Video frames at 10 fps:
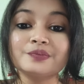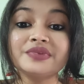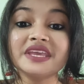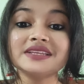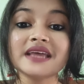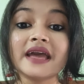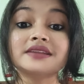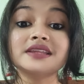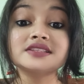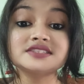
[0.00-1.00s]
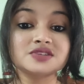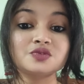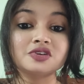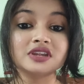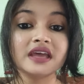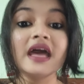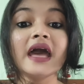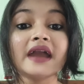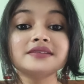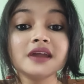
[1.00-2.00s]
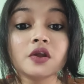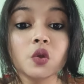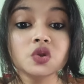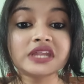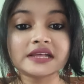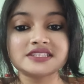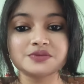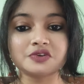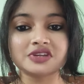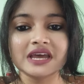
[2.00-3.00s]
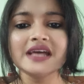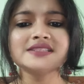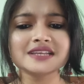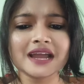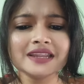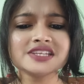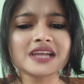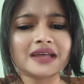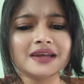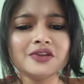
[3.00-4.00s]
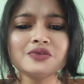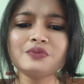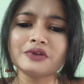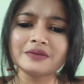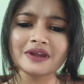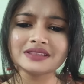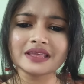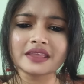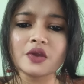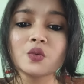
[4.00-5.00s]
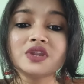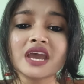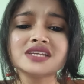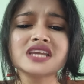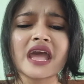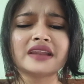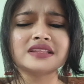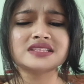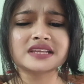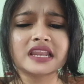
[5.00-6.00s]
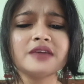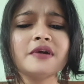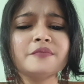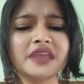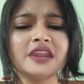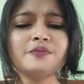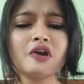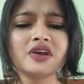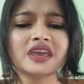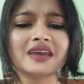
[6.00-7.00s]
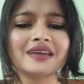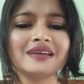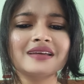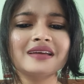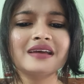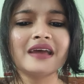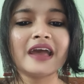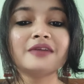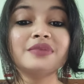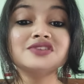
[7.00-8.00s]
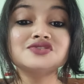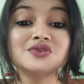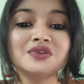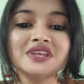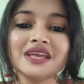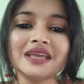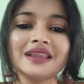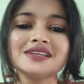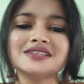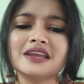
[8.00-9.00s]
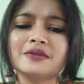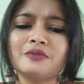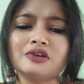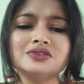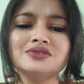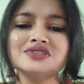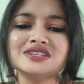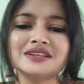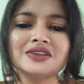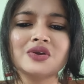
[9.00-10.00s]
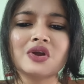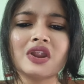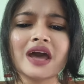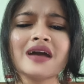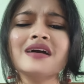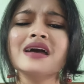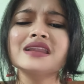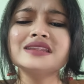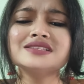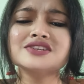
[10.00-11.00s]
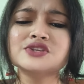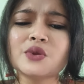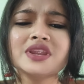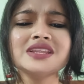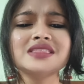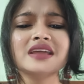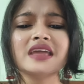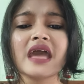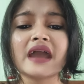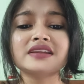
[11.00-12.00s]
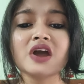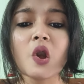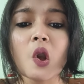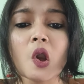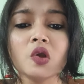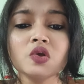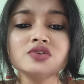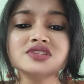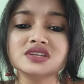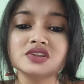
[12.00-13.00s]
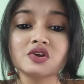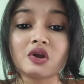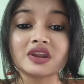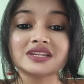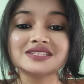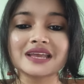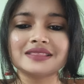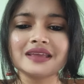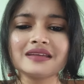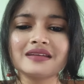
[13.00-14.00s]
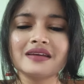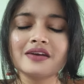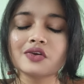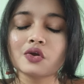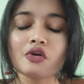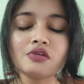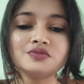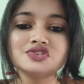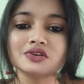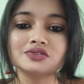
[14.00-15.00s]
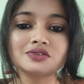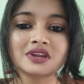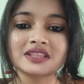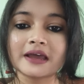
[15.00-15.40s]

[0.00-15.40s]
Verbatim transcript: বিয়েটা একটা জীবন একটা গোটা জীবন যেখানে সাধারণ পরিবার থেকে উঠে আসা একটা ছেলে বা মেয়ের পক্ষে একবার জড়িয়ে গেলে সেই বন্ধন ছিন্ন করা নিজের শরীর থেকে একটা অঙ্গ ছিন্ন করার চাইতে কম যন্ত্রণা